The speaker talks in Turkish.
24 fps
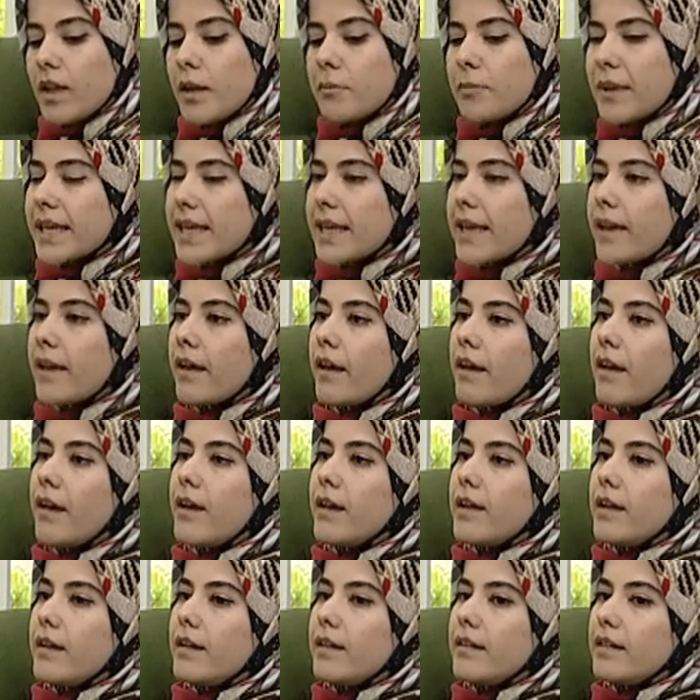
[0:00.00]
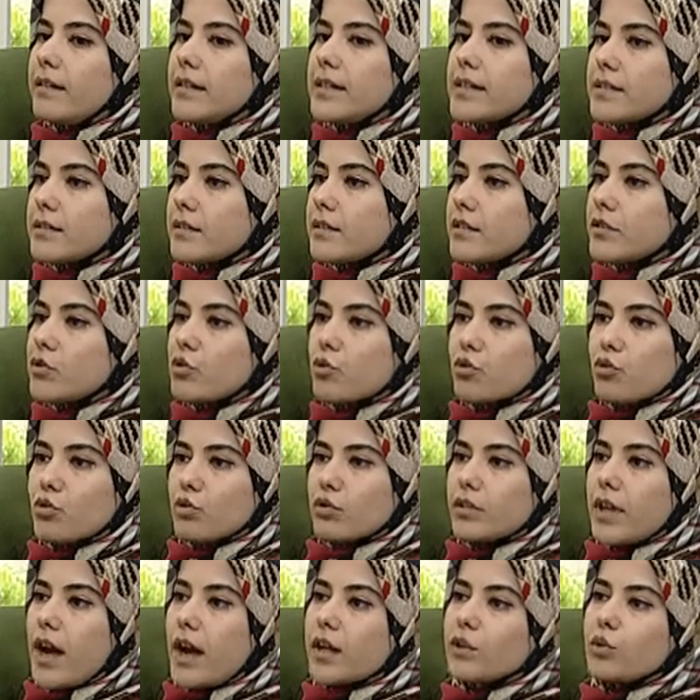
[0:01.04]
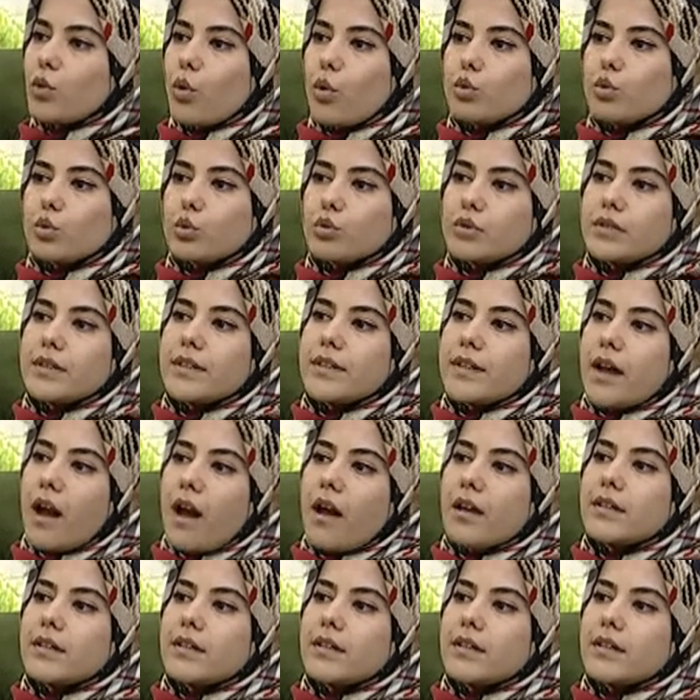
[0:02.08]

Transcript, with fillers: Peki e, sınır çocuklar doğdukları